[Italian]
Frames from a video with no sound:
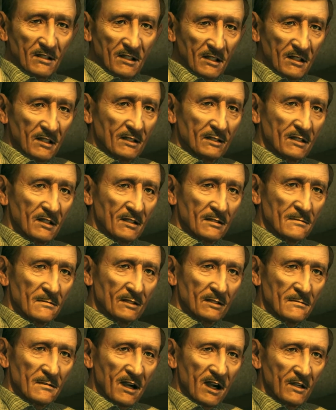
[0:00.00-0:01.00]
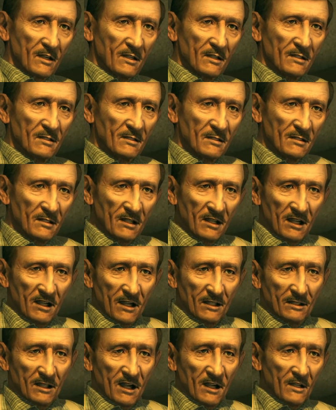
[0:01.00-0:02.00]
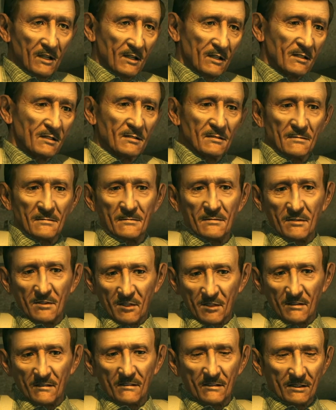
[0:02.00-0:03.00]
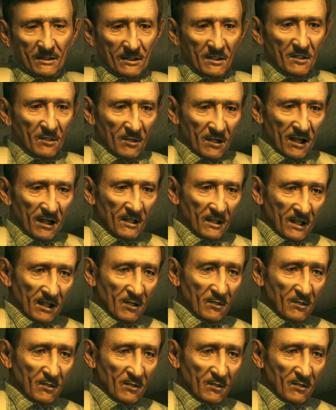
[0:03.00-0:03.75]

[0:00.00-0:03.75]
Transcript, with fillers: gente di Vinci. Hanno detto che il signor Vinci